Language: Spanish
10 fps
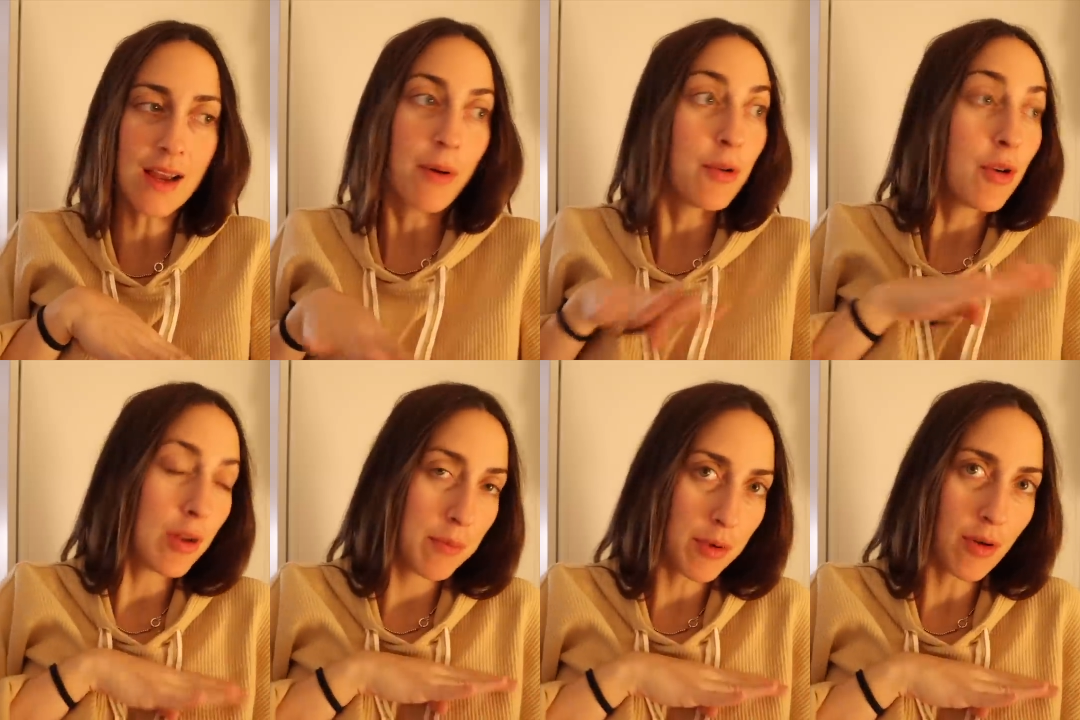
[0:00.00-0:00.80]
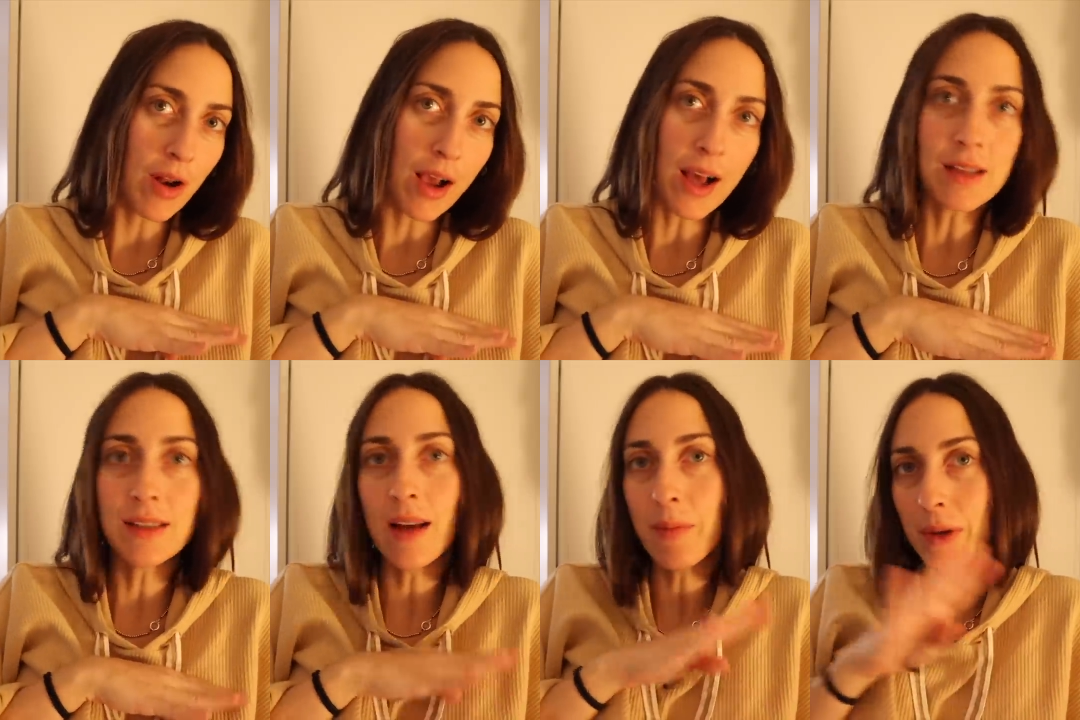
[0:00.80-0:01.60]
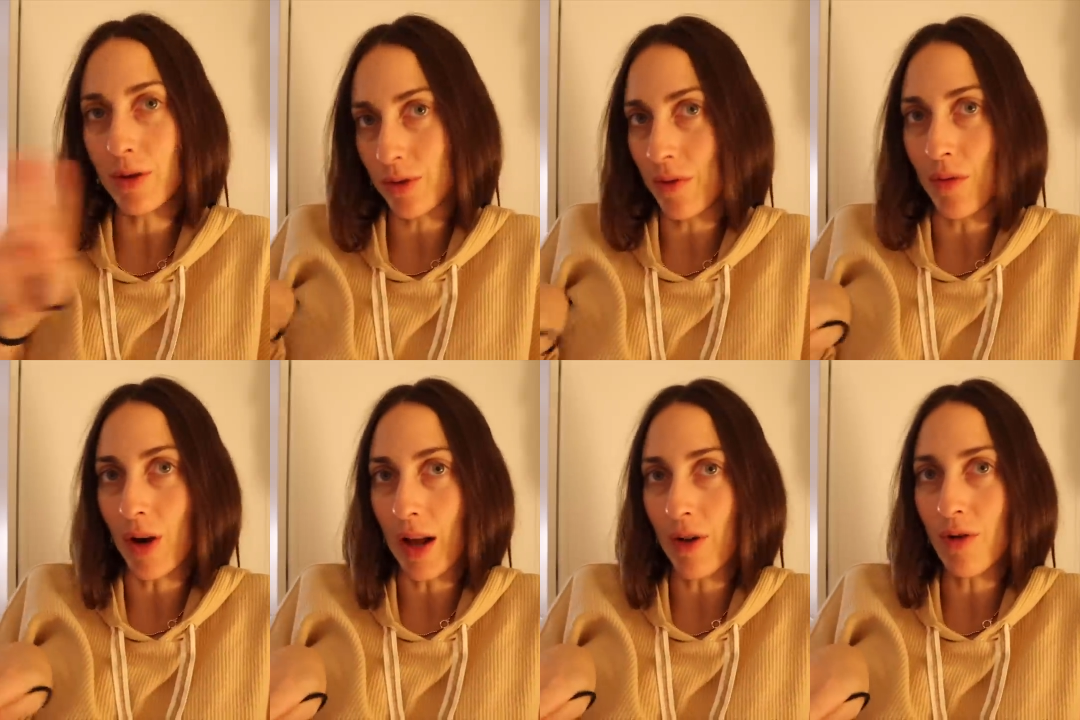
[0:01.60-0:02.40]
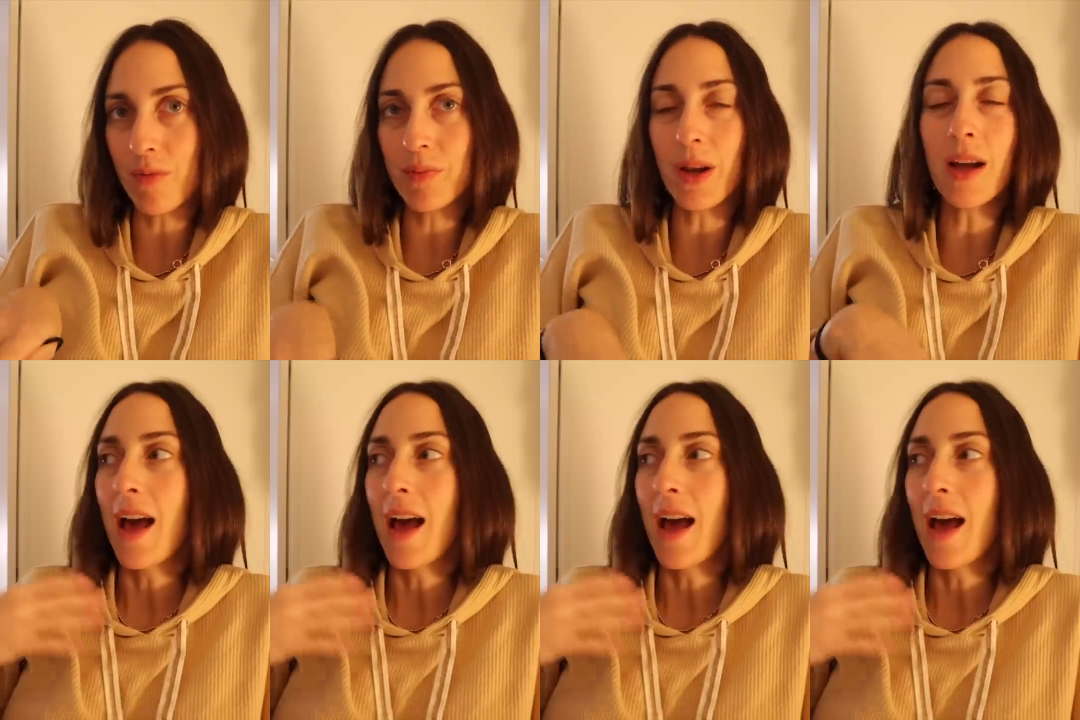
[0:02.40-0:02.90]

Pau no limpió la casa, pero se fue a la compra.